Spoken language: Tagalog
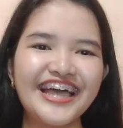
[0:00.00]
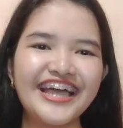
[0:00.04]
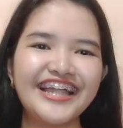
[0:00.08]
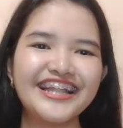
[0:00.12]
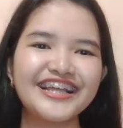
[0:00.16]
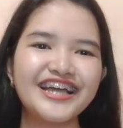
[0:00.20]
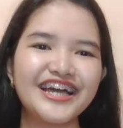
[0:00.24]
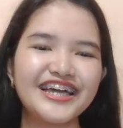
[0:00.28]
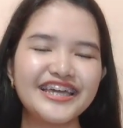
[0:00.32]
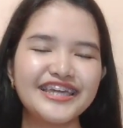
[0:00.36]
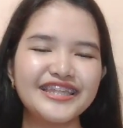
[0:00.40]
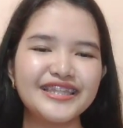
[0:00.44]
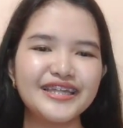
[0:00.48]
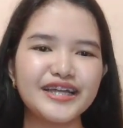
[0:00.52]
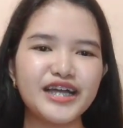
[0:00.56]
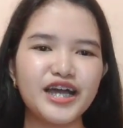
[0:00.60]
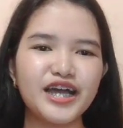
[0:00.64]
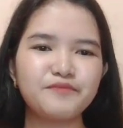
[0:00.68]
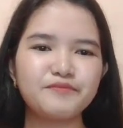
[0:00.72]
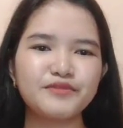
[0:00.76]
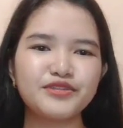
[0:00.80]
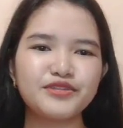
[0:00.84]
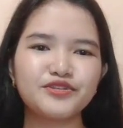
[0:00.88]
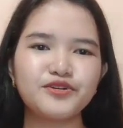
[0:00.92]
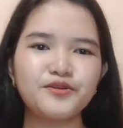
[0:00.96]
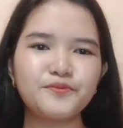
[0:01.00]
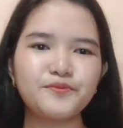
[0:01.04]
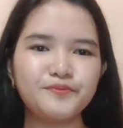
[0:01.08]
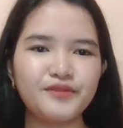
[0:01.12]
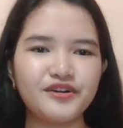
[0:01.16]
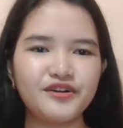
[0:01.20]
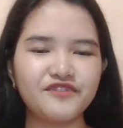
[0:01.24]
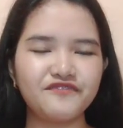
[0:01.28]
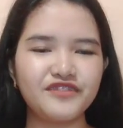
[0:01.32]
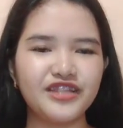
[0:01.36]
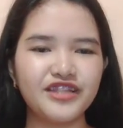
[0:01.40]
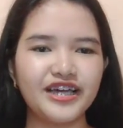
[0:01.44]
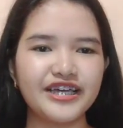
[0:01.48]
dahil nga ginagamit kong
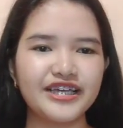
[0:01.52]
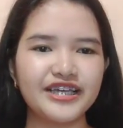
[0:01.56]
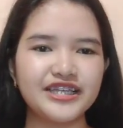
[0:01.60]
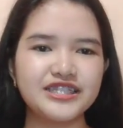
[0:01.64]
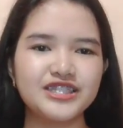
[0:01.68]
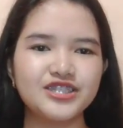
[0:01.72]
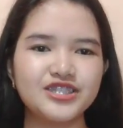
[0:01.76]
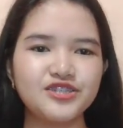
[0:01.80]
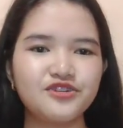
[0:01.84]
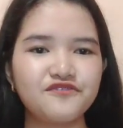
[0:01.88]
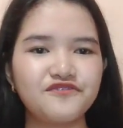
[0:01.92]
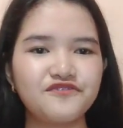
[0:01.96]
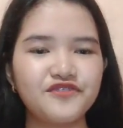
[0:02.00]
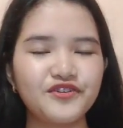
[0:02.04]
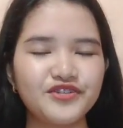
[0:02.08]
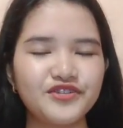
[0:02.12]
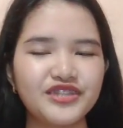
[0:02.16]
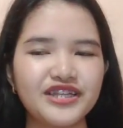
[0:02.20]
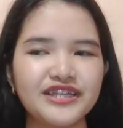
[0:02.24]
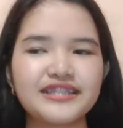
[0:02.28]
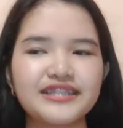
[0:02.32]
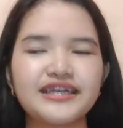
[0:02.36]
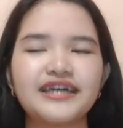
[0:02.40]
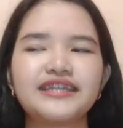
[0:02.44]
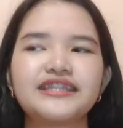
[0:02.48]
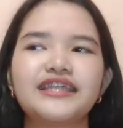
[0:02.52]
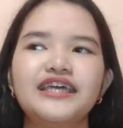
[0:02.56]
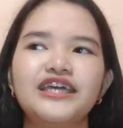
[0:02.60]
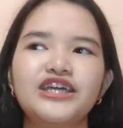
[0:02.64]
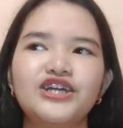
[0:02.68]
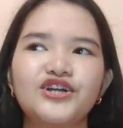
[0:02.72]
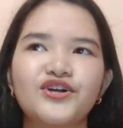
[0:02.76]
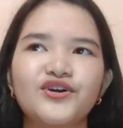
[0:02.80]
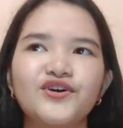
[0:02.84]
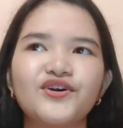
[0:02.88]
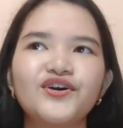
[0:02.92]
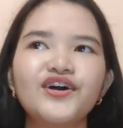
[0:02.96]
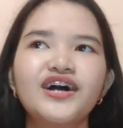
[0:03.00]
pang vlog is yung phone ng nanay
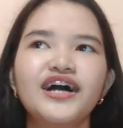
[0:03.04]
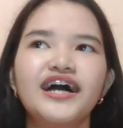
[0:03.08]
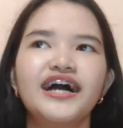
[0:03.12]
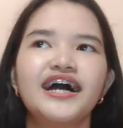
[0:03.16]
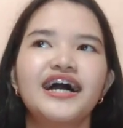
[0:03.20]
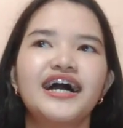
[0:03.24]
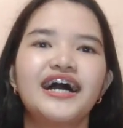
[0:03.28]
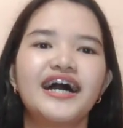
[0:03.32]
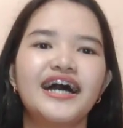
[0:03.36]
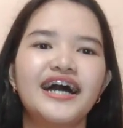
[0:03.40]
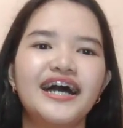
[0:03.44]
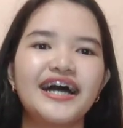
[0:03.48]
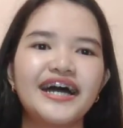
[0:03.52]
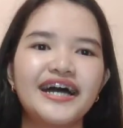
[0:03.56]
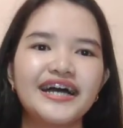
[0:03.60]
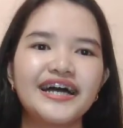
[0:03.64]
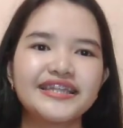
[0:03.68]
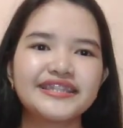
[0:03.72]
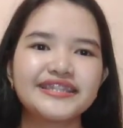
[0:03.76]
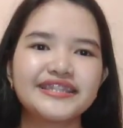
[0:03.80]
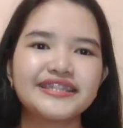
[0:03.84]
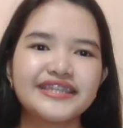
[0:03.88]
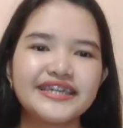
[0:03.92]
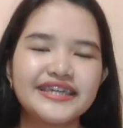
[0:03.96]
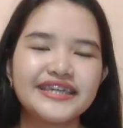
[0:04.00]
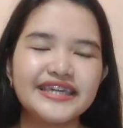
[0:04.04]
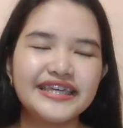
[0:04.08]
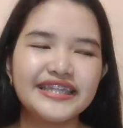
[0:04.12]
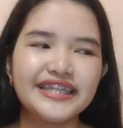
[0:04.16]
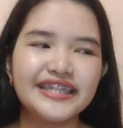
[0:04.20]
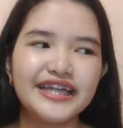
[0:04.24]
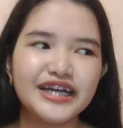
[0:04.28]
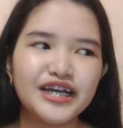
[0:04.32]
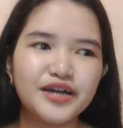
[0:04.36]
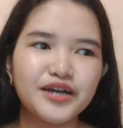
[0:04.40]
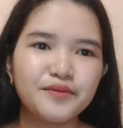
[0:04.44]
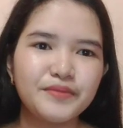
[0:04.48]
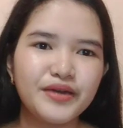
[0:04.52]
ko. At
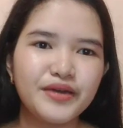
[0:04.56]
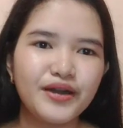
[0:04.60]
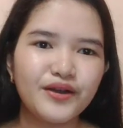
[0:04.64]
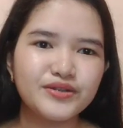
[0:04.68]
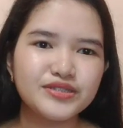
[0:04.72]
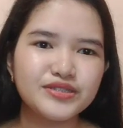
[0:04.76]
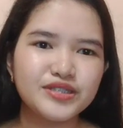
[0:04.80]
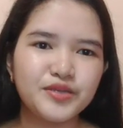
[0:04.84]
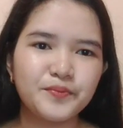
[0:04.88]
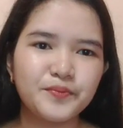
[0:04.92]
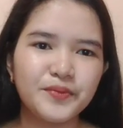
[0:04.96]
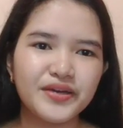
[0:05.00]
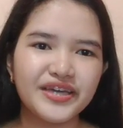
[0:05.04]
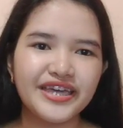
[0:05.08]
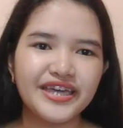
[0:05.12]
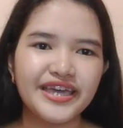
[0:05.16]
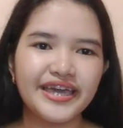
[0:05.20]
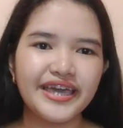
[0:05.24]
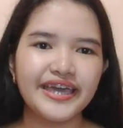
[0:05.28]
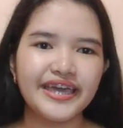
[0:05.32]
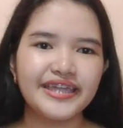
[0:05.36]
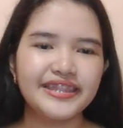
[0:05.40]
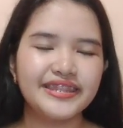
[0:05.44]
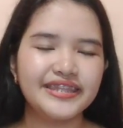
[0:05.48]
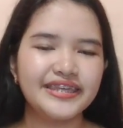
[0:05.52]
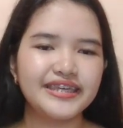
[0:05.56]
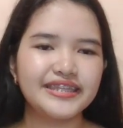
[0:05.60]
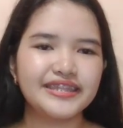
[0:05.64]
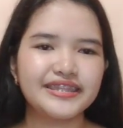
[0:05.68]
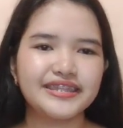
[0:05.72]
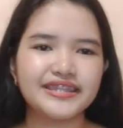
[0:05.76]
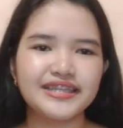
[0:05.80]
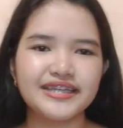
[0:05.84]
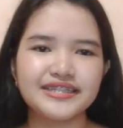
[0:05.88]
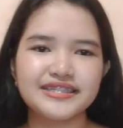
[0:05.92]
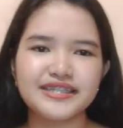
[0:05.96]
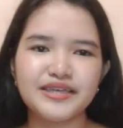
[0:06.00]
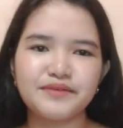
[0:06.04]
ginagabi ako sa pag edit
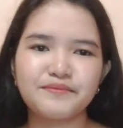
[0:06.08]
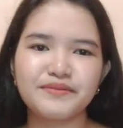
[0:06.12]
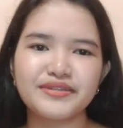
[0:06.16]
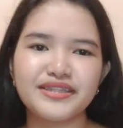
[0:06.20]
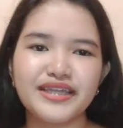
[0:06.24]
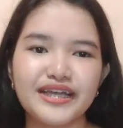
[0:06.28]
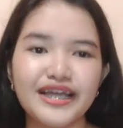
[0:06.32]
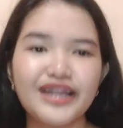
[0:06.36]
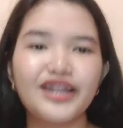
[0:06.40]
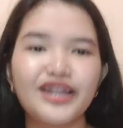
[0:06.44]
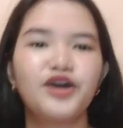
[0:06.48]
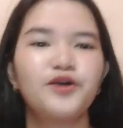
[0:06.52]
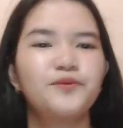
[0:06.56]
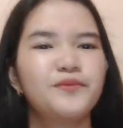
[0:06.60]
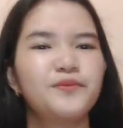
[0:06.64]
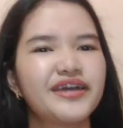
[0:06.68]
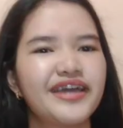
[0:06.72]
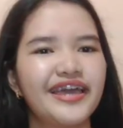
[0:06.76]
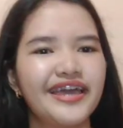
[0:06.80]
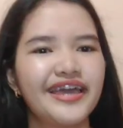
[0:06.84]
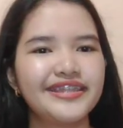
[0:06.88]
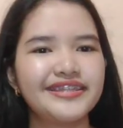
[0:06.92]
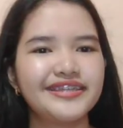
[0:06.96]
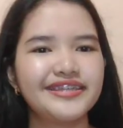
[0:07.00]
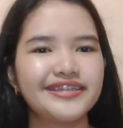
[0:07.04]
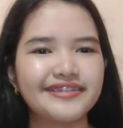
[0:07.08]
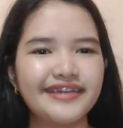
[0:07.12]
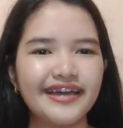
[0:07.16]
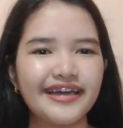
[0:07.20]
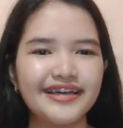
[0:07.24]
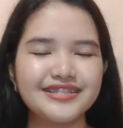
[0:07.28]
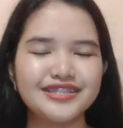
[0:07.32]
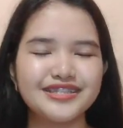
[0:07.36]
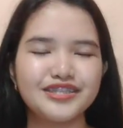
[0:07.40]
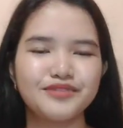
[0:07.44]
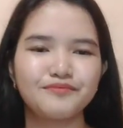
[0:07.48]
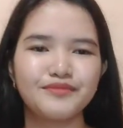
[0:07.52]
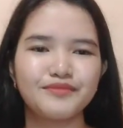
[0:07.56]
kasi matagal ako mag-edit
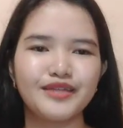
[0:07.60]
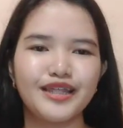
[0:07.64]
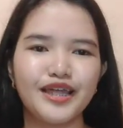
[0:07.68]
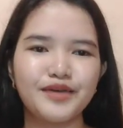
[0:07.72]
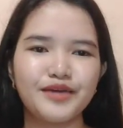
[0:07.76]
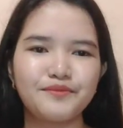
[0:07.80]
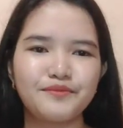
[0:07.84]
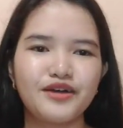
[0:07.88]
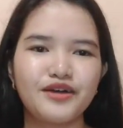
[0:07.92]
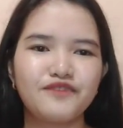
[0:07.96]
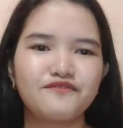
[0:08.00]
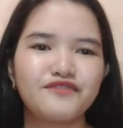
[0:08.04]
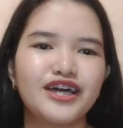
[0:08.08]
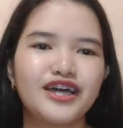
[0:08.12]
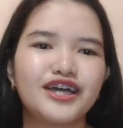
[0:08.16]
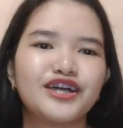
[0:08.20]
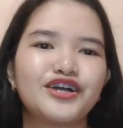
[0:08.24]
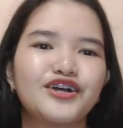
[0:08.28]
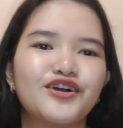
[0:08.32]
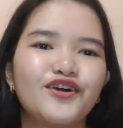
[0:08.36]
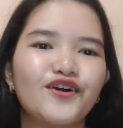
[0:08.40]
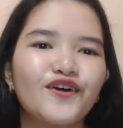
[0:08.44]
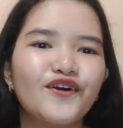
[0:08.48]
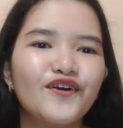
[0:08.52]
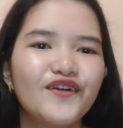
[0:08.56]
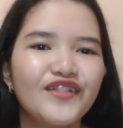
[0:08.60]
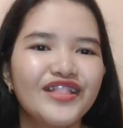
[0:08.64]
kahit simple lang yung mga vlog ko.